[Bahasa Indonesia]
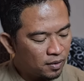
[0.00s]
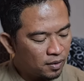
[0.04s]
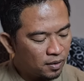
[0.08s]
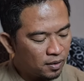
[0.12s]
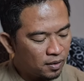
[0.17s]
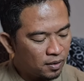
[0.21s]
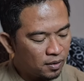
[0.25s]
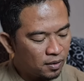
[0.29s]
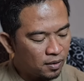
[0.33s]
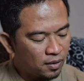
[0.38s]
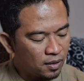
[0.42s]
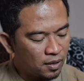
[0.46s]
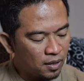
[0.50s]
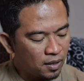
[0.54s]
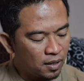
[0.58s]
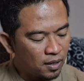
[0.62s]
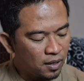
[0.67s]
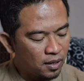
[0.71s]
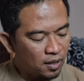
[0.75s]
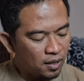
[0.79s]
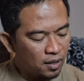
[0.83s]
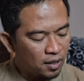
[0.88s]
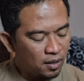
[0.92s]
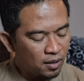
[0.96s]
kita
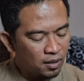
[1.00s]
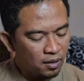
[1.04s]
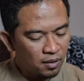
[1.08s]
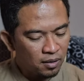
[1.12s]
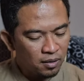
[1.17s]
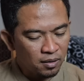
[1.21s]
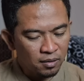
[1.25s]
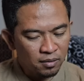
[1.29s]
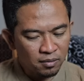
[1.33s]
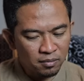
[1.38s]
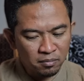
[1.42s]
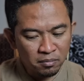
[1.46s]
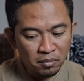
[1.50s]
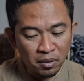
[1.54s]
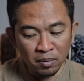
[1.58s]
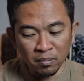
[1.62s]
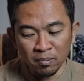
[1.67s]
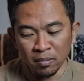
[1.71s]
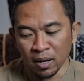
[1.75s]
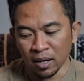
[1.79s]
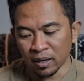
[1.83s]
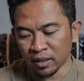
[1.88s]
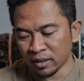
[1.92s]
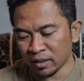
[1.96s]

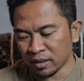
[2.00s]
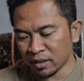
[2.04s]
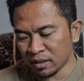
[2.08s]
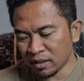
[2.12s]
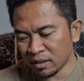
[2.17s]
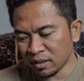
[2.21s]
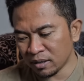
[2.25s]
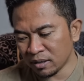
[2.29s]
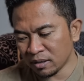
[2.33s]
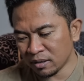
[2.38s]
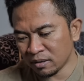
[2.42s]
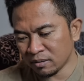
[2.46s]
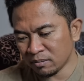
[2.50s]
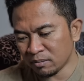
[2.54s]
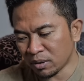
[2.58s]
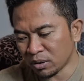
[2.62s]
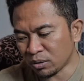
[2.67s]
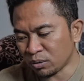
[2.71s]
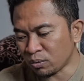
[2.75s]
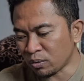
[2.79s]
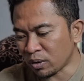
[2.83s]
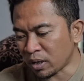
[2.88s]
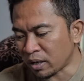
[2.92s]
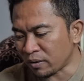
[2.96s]
berbagi,
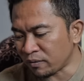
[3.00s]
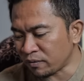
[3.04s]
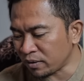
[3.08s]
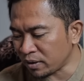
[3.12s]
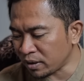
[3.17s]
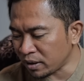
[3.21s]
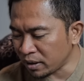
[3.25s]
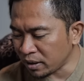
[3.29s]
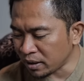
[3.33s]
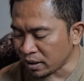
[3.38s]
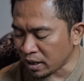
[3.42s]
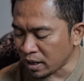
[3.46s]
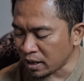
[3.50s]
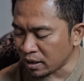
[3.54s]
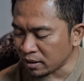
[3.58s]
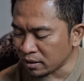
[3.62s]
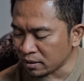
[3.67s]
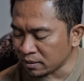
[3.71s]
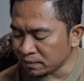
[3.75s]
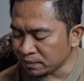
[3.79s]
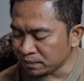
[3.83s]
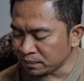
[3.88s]
bertukar pikiran.